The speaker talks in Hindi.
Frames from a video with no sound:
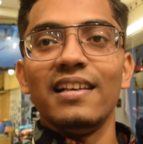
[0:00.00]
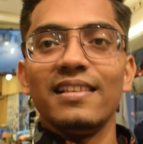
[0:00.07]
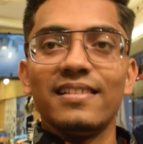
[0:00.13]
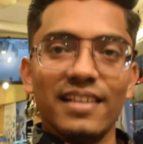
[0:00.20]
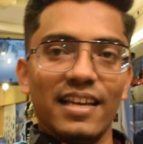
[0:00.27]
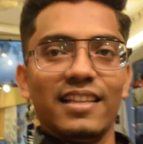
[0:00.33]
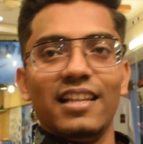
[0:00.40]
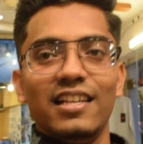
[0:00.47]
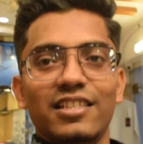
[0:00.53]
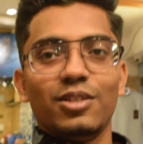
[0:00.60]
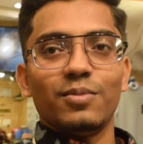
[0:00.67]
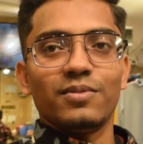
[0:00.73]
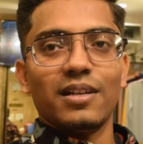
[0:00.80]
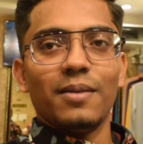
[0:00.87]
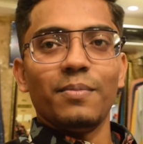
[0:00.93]
सैद अली
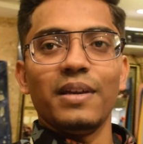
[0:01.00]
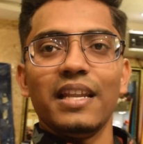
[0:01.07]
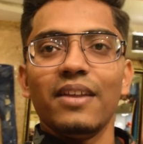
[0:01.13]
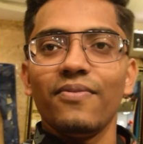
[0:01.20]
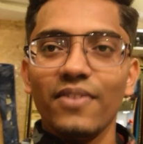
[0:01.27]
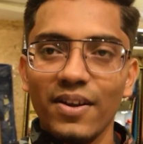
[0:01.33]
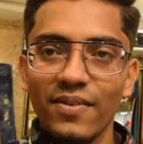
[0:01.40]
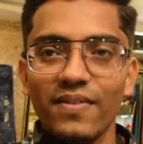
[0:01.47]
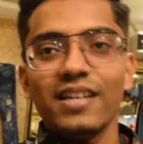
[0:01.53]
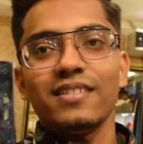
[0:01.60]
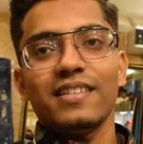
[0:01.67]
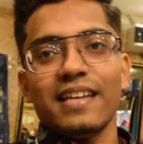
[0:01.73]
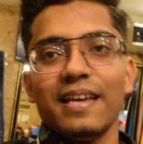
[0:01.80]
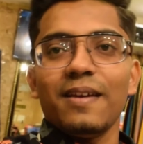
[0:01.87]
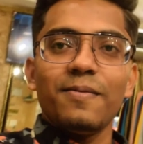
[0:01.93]
चौतरा मेरी फेवरेट
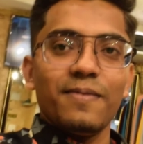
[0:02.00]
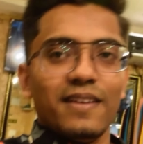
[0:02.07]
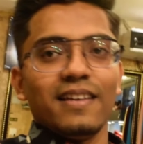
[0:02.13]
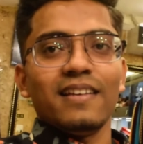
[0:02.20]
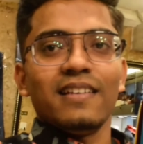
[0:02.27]
जगह है भाई